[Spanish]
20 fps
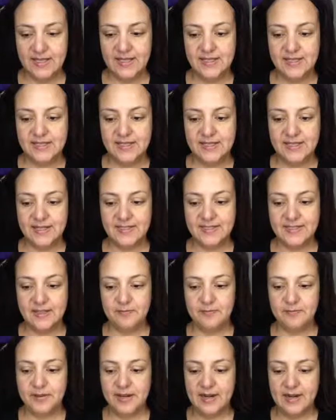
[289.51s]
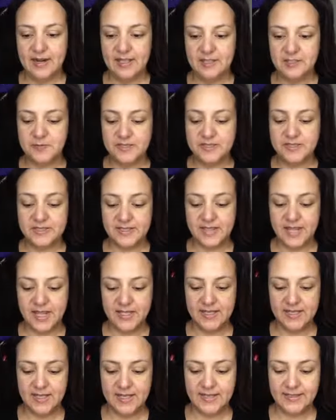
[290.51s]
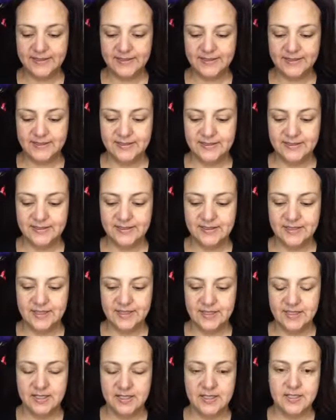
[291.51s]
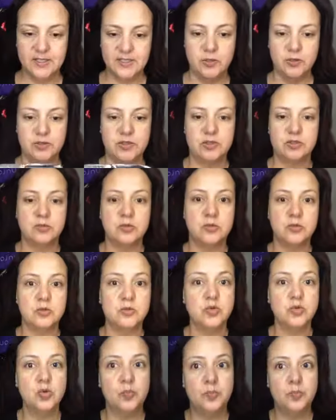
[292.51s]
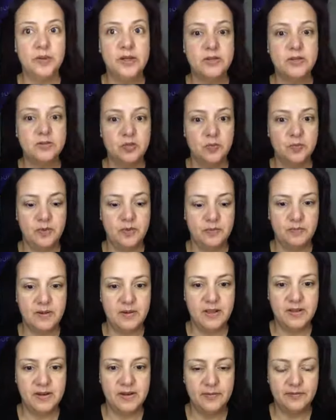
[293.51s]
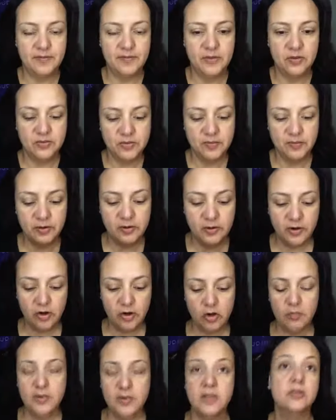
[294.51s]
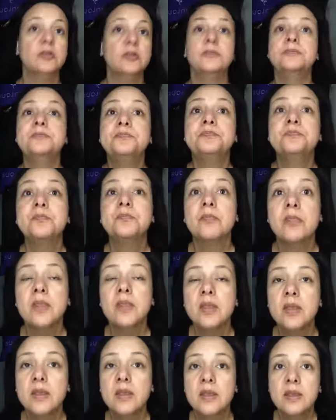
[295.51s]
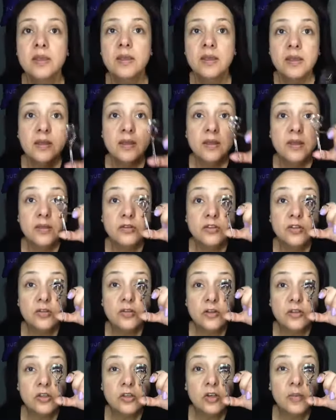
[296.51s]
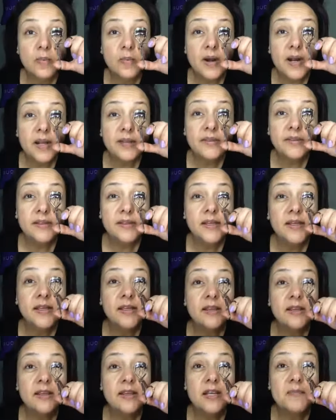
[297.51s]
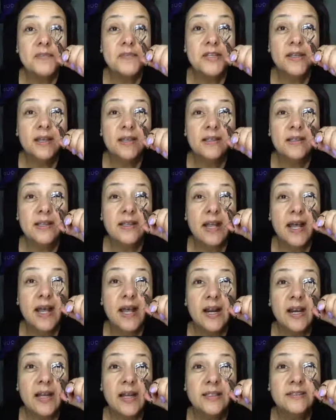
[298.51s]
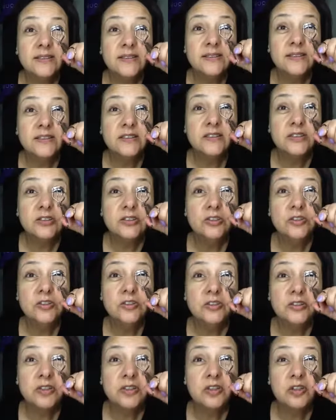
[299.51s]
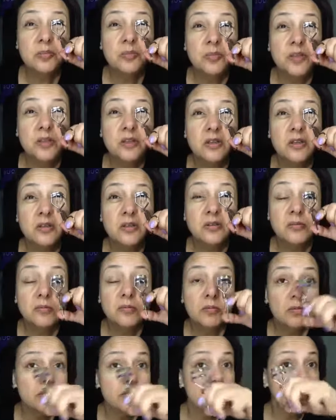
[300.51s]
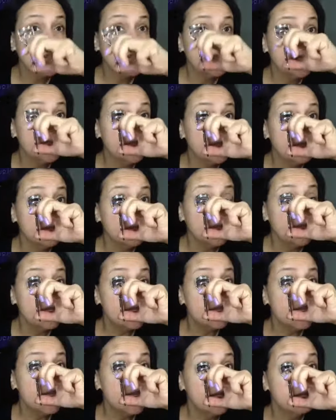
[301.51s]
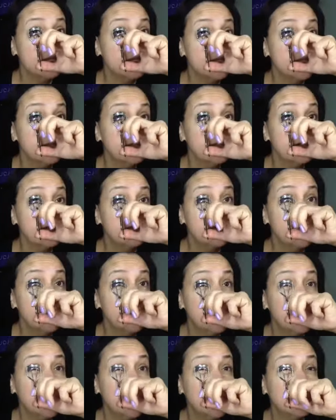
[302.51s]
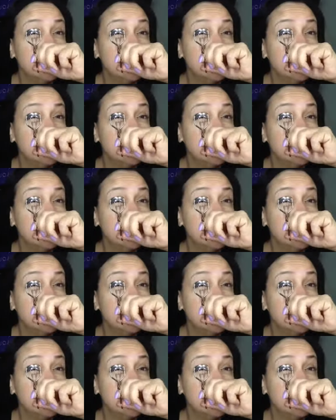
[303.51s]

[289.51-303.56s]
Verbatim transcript: Crece para las pestañas entonces, súper, súper padre. Yo siempre lo recomiendo. Sobre todo para la gente que quiere tener pestañas largas, yo se los recomiendo. Porque te crece pestañas, te crece cejas.